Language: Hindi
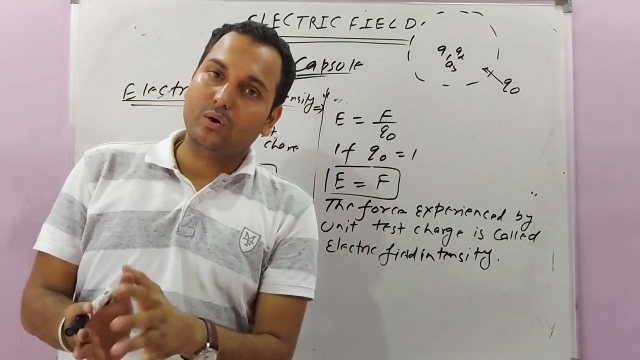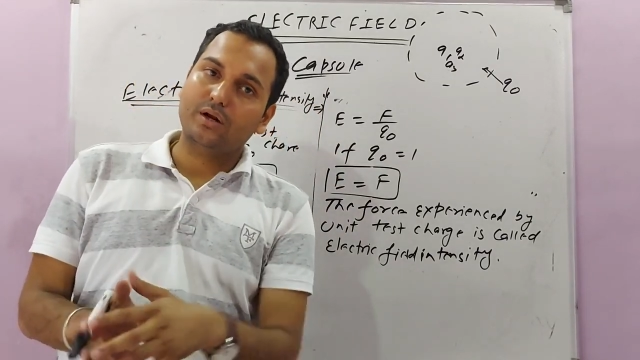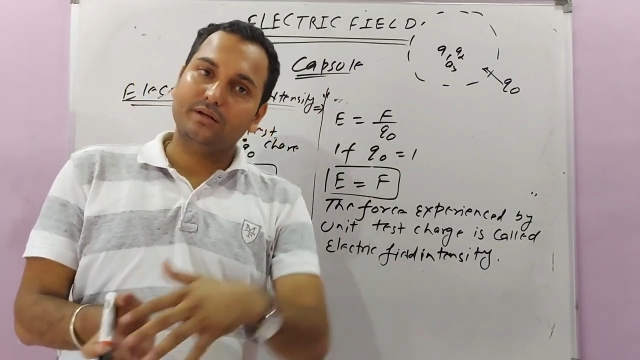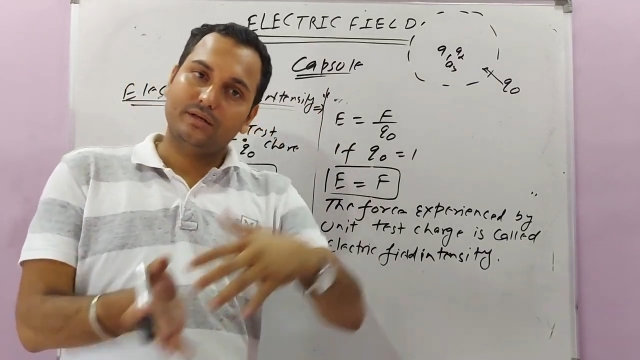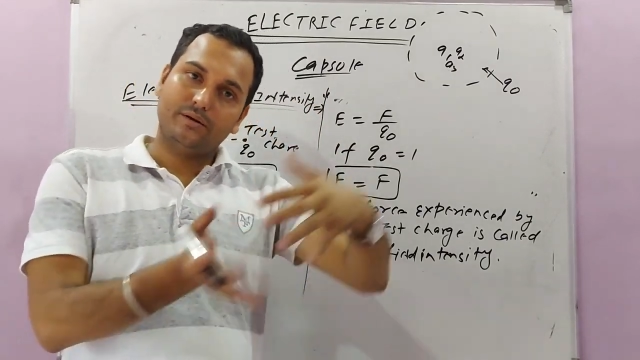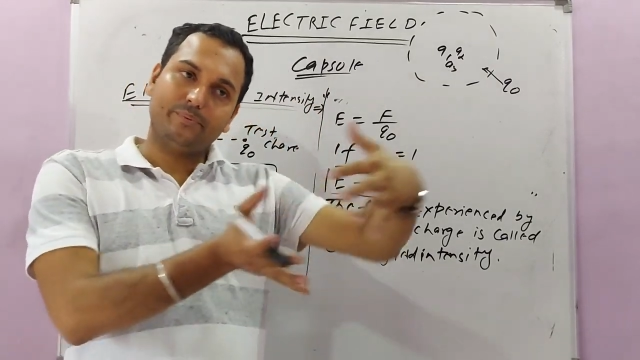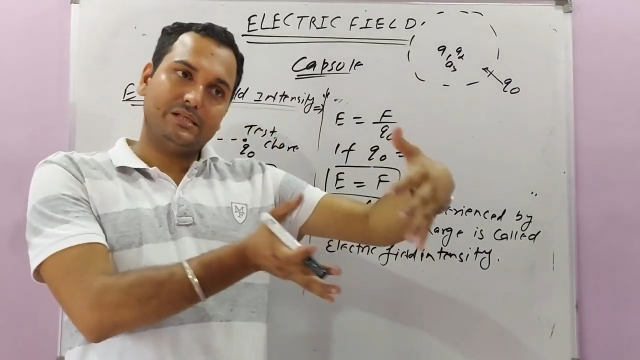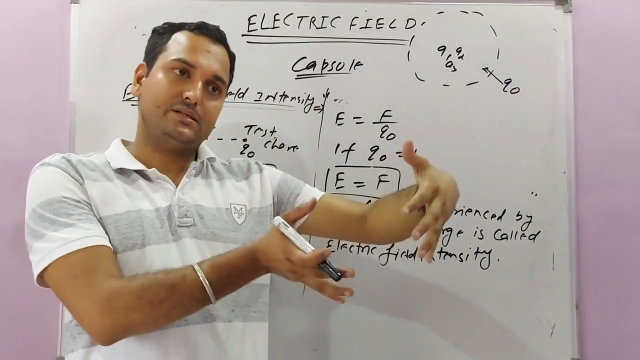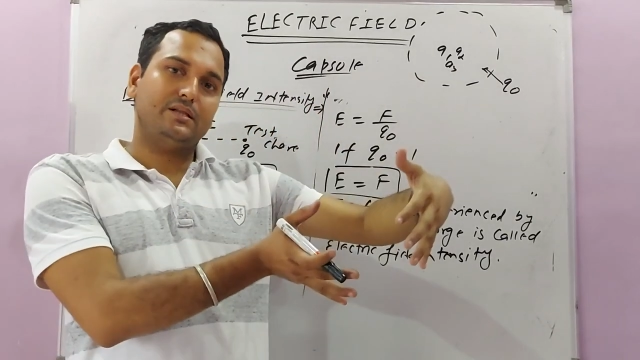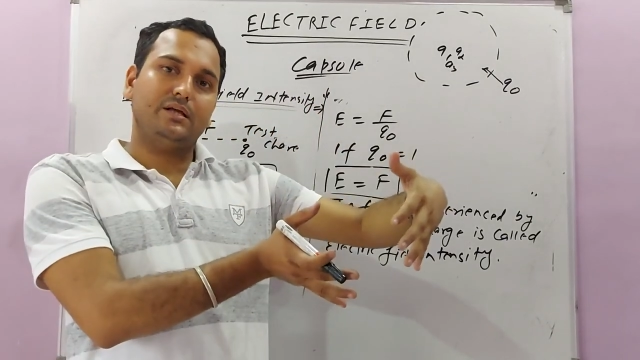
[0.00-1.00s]
और
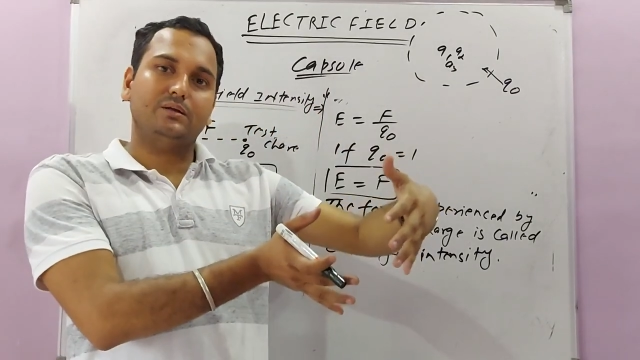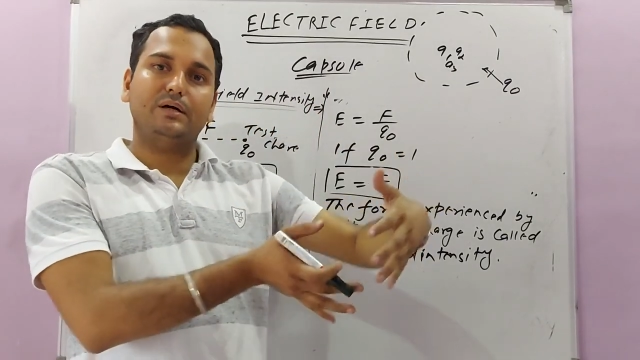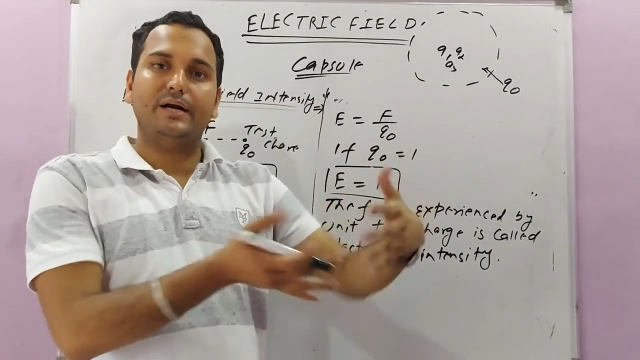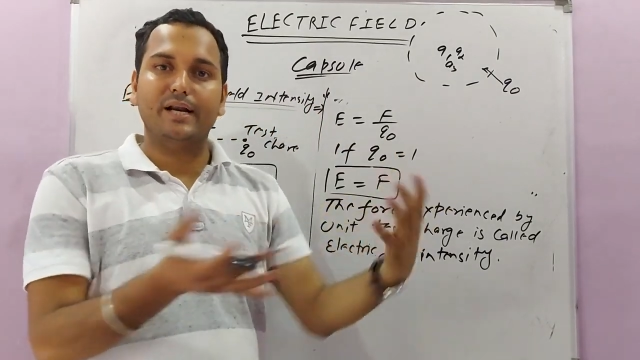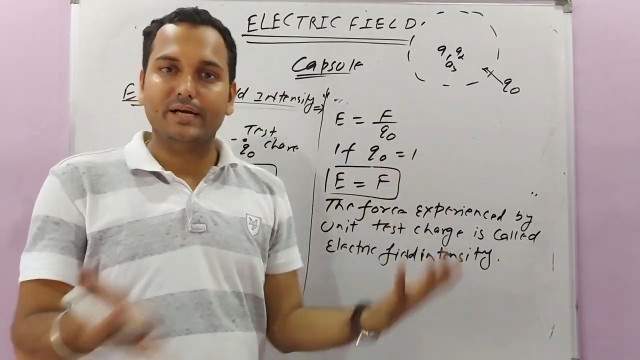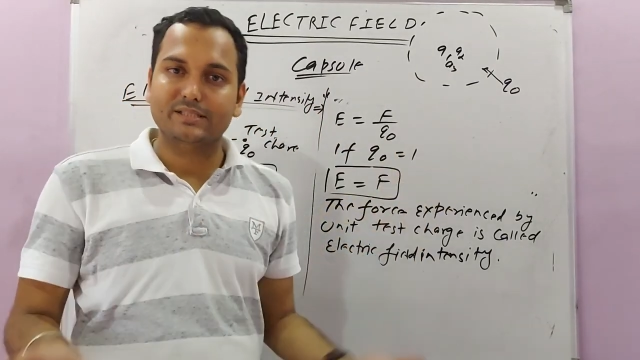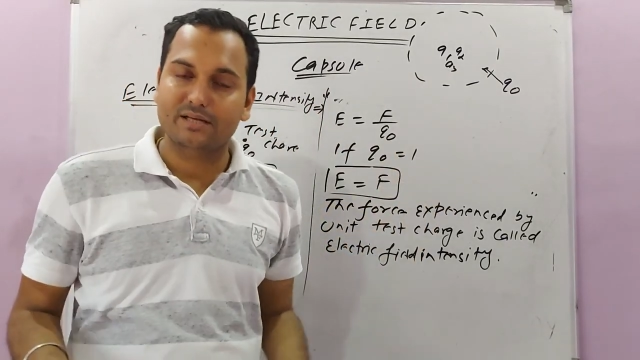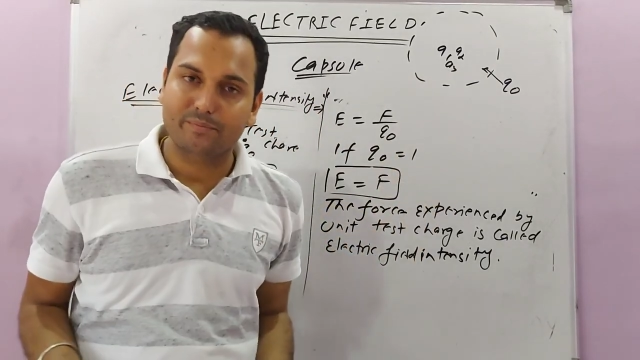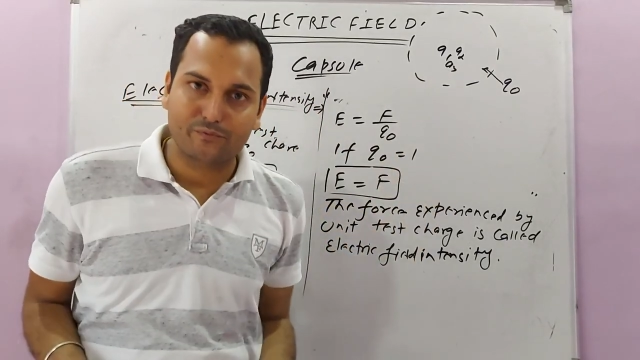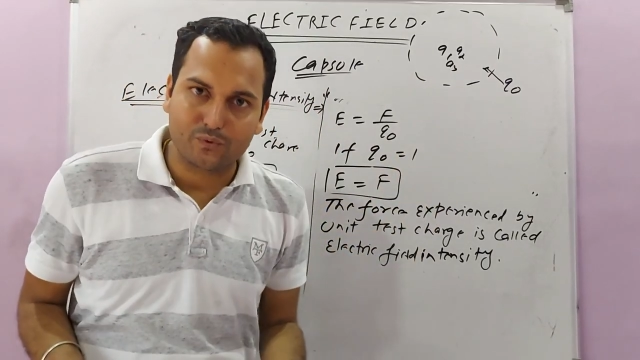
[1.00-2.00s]
रिपल्सन देखो
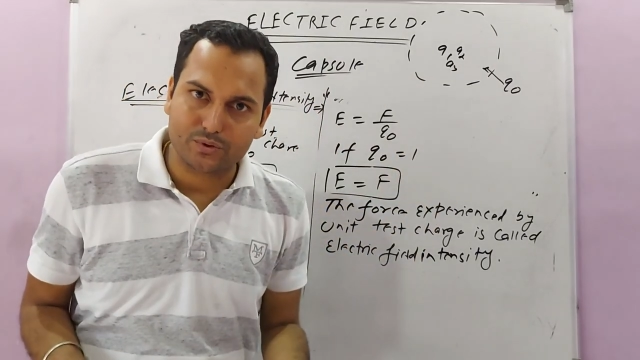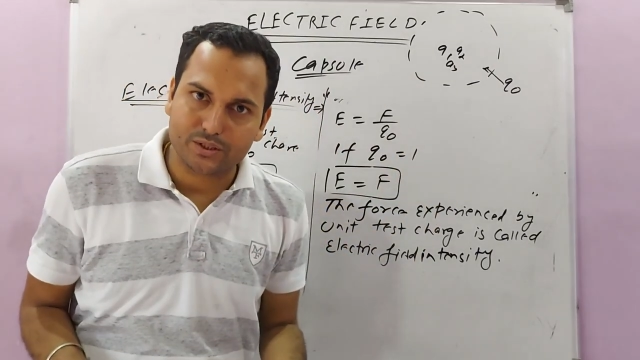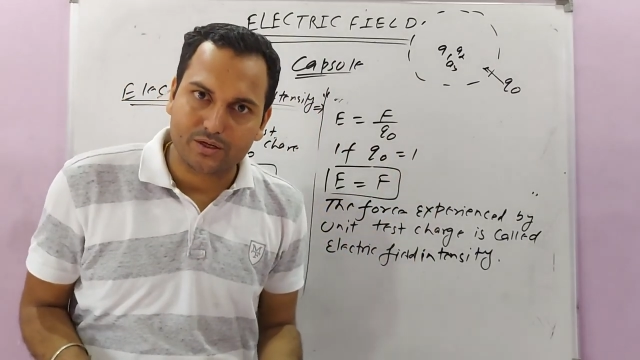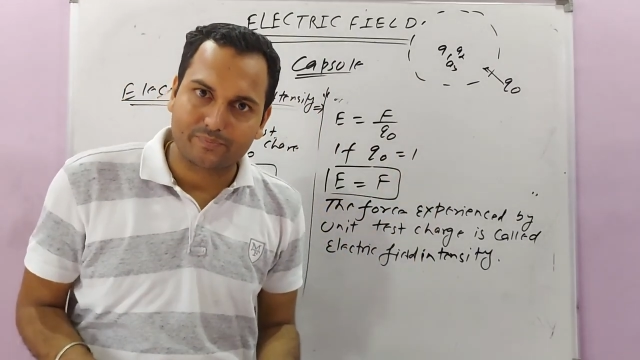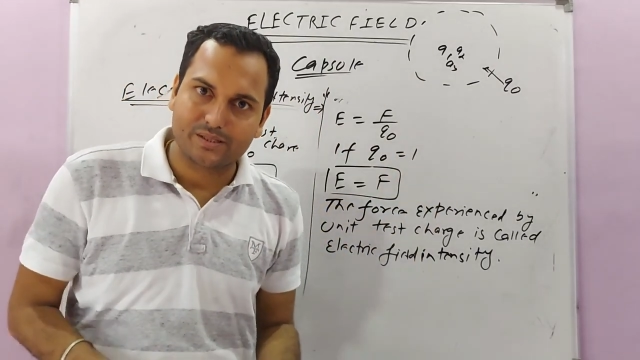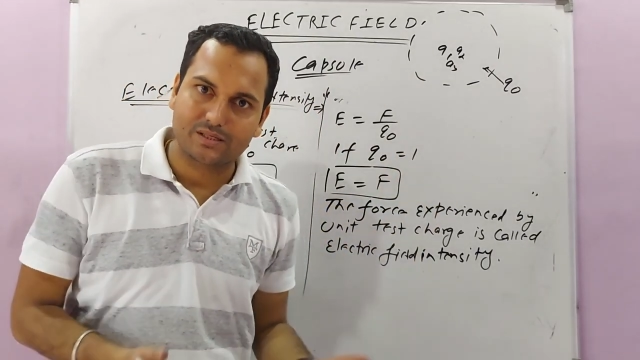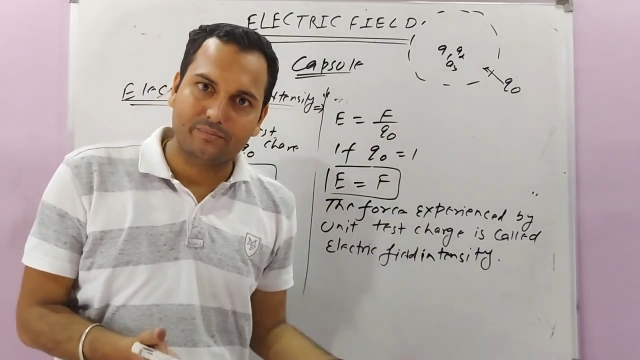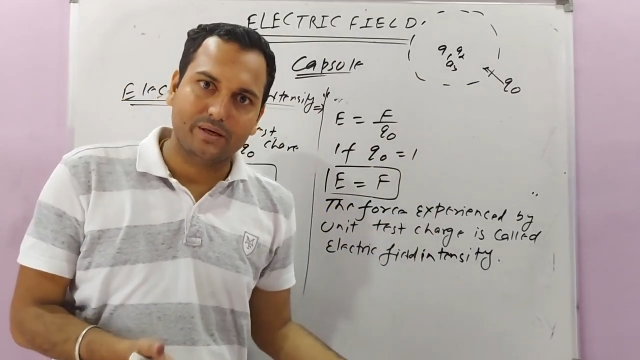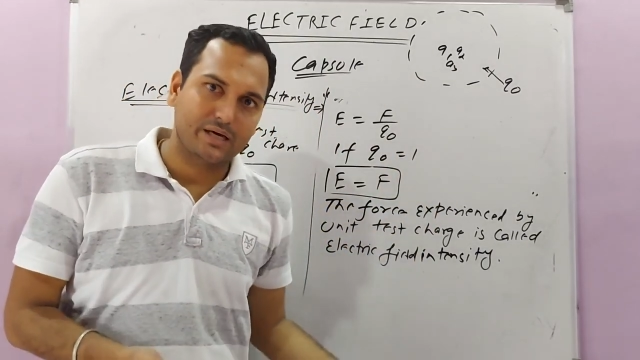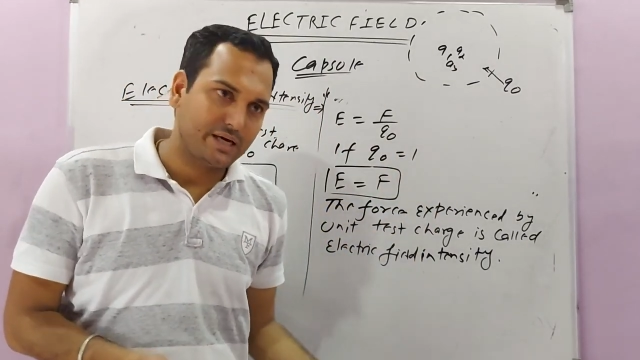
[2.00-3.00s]
अट्रैक्शन भी फोर्स है
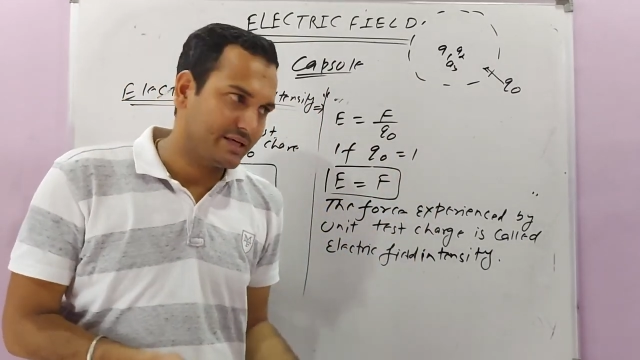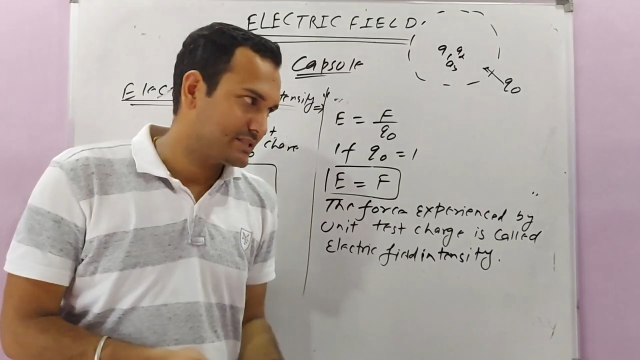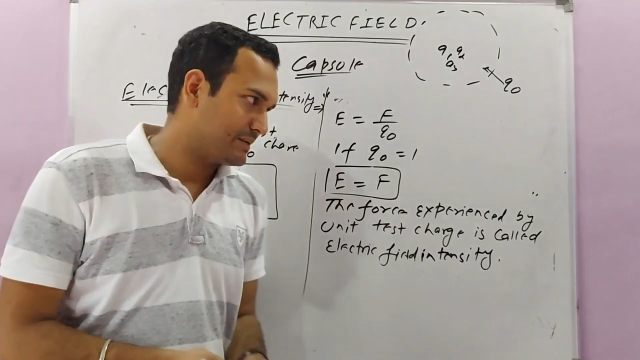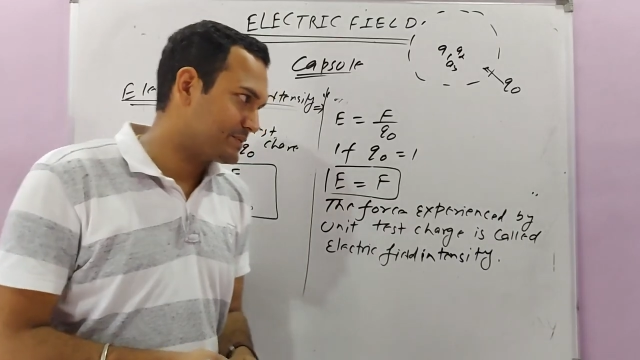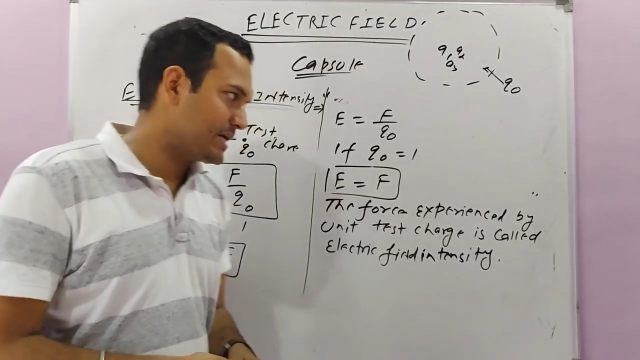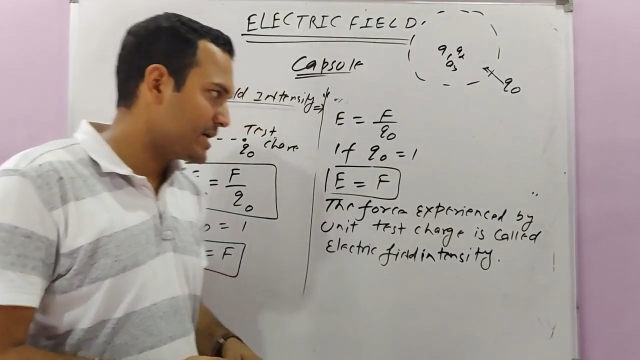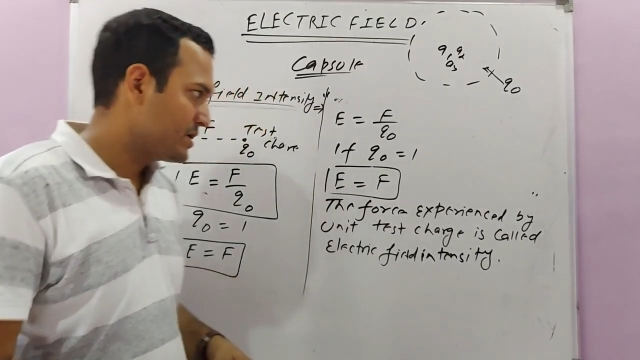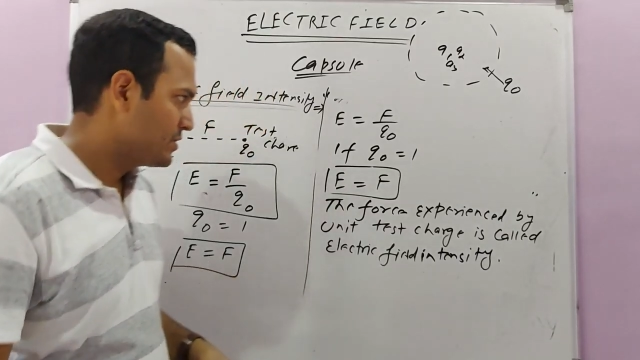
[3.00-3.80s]
रिपल्सन भी क्या है एक हिसाब से